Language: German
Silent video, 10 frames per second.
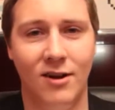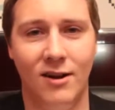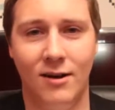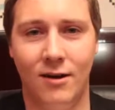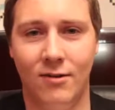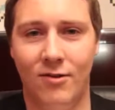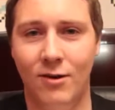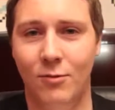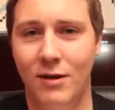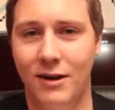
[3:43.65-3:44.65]
klar
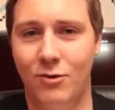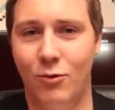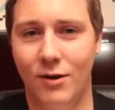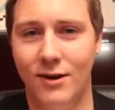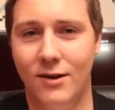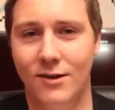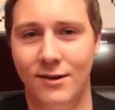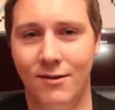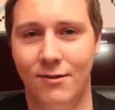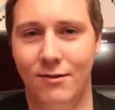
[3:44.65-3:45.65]
Xenoblade
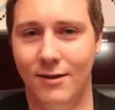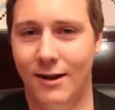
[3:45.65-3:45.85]
Chronicles,